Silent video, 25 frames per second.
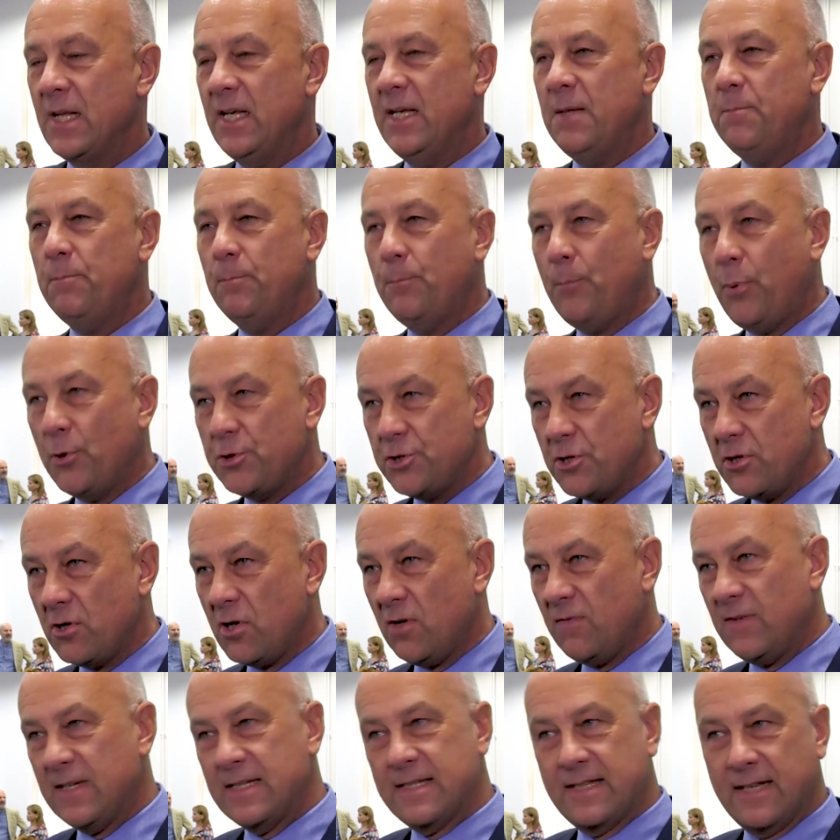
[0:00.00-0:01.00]
i
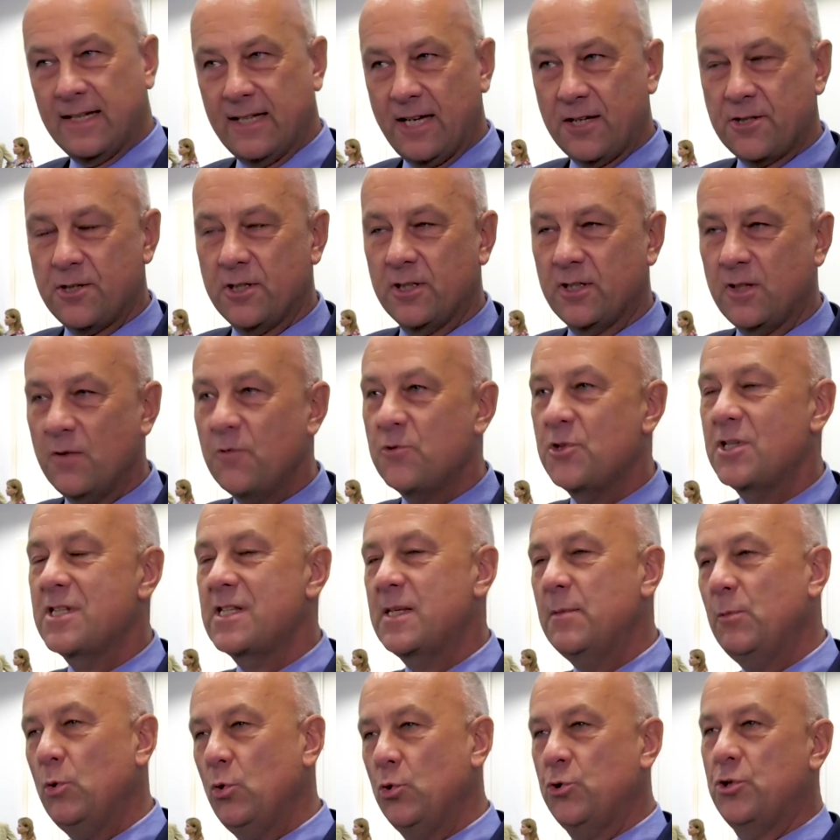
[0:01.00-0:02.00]
podziękować serdecznie tym
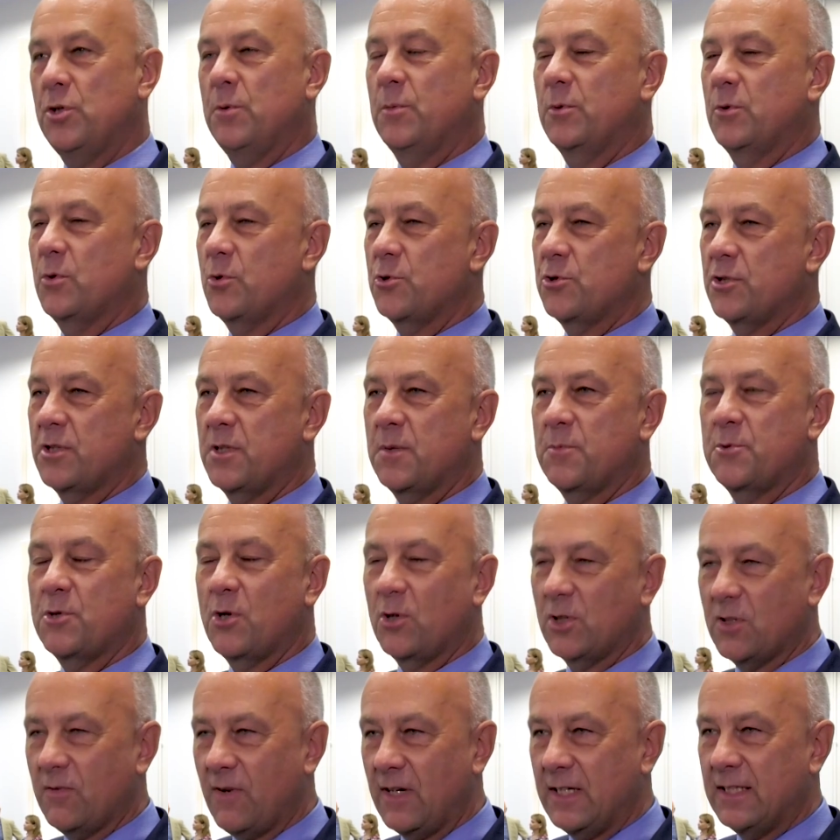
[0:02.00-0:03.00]
wszystkim ludziom, którzy
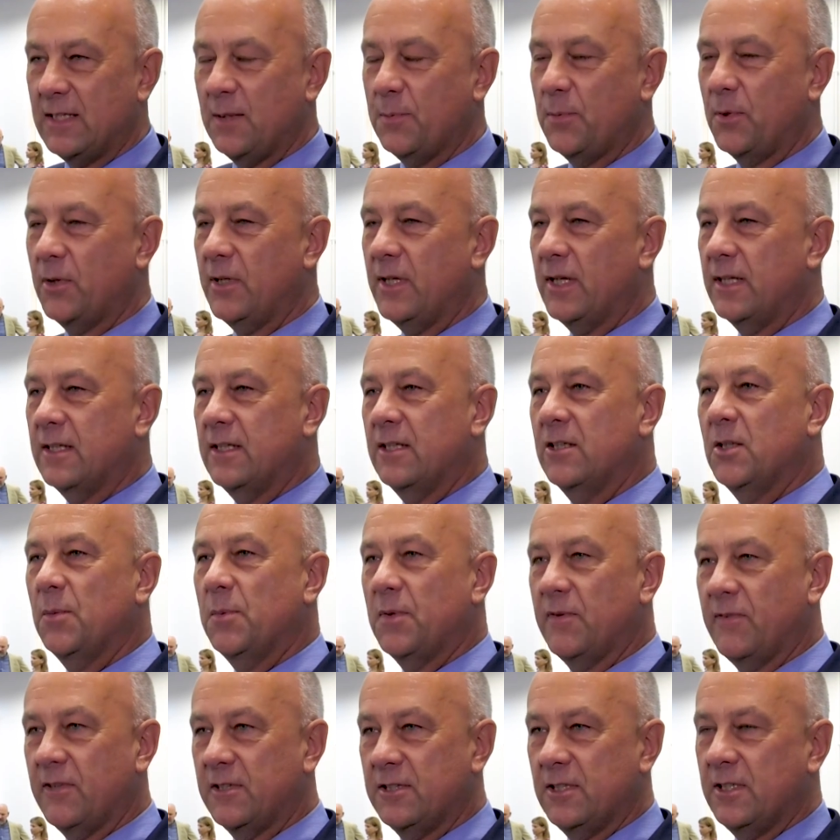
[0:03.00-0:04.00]
przygotowali te projekty i
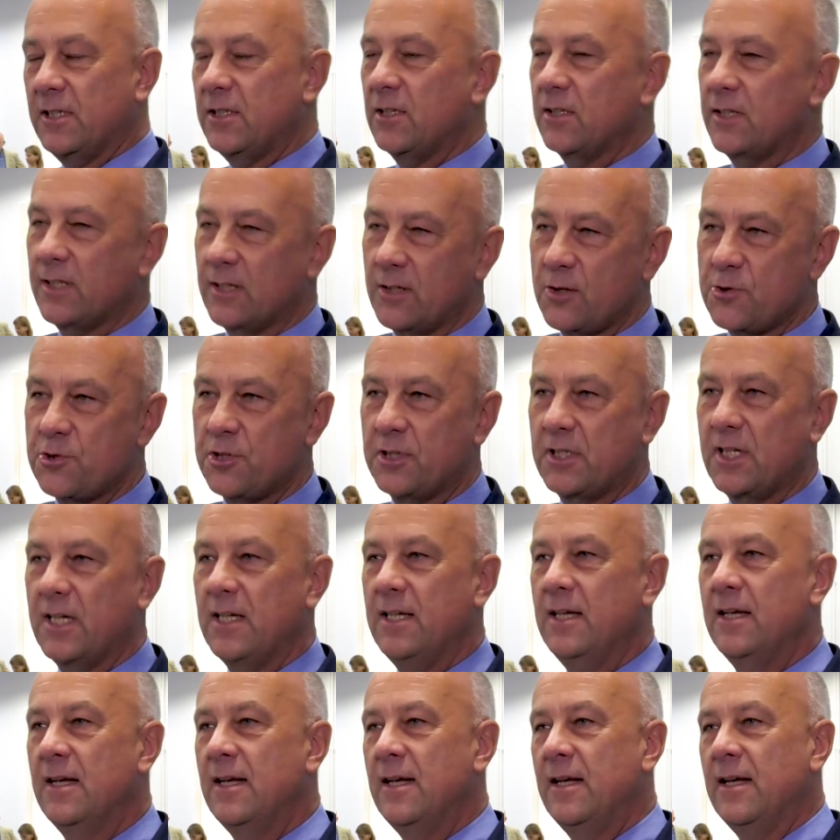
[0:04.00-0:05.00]
doprowadzili do tego, że
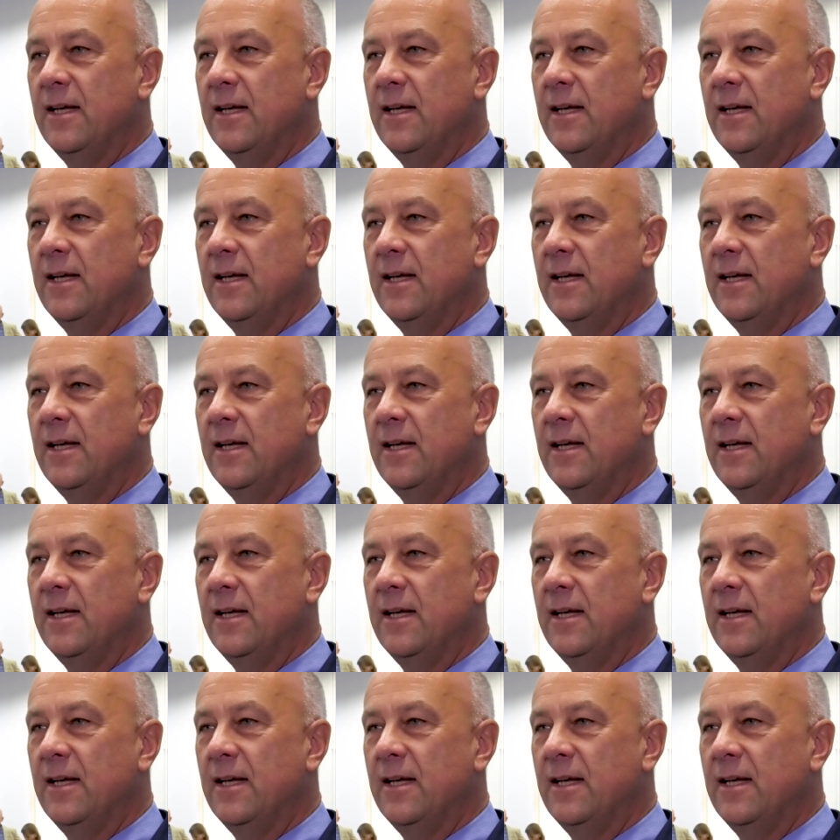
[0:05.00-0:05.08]
te